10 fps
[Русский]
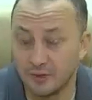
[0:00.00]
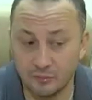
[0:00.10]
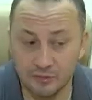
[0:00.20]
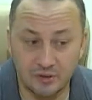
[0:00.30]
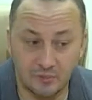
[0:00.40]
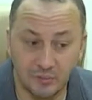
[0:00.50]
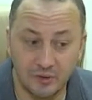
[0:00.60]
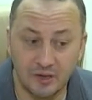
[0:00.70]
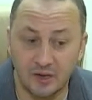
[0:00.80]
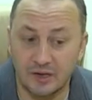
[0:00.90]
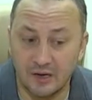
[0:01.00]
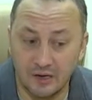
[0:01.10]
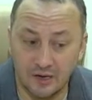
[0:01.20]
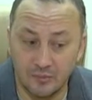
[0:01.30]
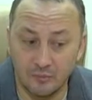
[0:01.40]
потому что мы
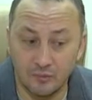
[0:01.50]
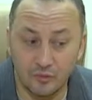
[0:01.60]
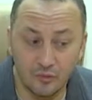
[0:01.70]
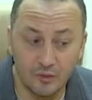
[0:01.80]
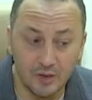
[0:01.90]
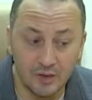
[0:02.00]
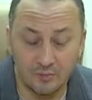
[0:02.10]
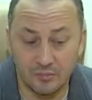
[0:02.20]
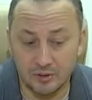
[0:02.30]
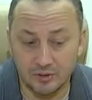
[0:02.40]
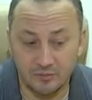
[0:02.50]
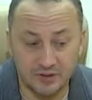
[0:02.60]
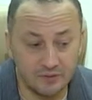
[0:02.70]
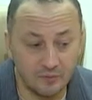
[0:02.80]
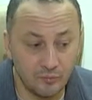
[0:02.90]
проиграли Оренбургу, причем,
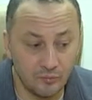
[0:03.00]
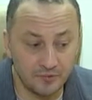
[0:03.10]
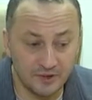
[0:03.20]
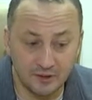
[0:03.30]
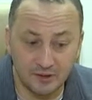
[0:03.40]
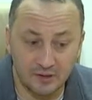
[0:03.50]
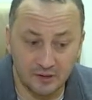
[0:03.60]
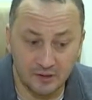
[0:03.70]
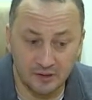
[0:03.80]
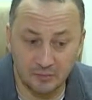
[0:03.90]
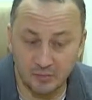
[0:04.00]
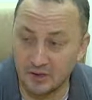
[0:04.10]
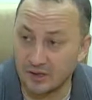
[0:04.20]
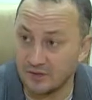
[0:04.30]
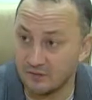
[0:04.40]
если вы помните, игра, когда
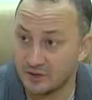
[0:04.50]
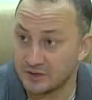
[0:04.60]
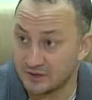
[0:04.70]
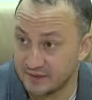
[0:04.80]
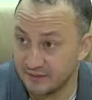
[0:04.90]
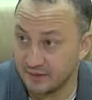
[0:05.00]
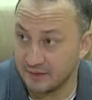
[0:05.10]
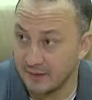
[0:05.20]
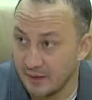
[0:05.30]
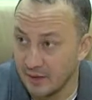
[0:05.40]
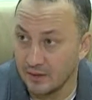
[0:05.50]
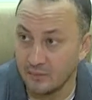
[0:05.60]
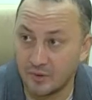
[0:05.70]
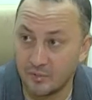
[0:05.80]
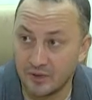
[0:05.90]
мы играли в большинстве,
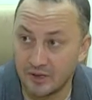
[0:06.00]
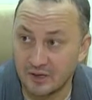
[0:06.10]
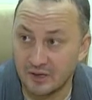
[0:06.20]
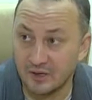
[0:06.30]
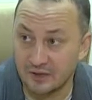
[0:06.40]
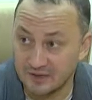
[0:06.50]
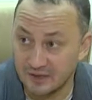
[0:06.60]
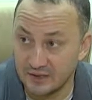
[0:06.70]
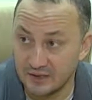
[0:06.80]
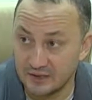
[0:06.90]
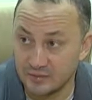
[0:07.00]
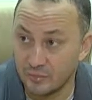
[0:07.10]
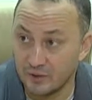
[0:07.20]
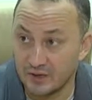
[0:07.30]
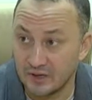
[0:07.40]
мы проиграли
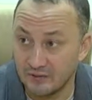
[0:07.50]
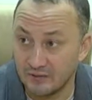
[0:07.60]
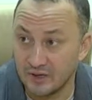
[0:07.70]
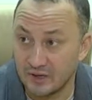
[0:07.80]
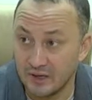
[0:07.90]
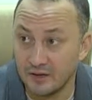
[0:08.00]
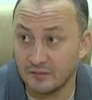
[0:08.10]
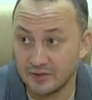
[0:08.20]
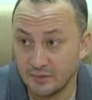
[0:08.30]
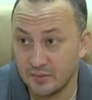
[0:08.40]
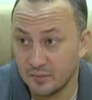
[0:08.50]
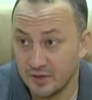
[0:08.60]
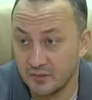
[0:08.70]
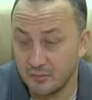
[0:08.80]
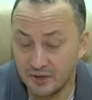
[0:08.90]
Красноярску при равной игре, но тем не
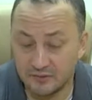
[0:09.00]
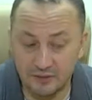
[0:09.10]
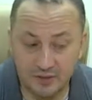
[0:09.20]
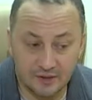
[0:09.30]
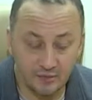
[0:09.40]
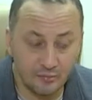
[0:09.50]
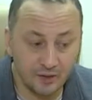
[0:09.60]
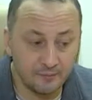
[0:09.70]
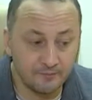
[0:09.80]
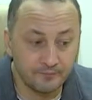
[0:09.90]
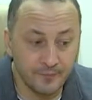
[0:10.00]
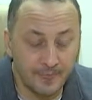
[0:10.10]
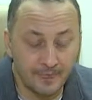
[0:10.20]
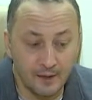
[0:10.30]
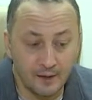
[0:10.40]
менее по результату мы
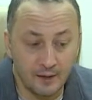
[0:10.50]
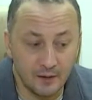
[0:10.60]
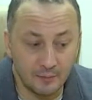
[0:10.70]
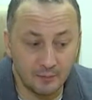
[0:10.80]
а,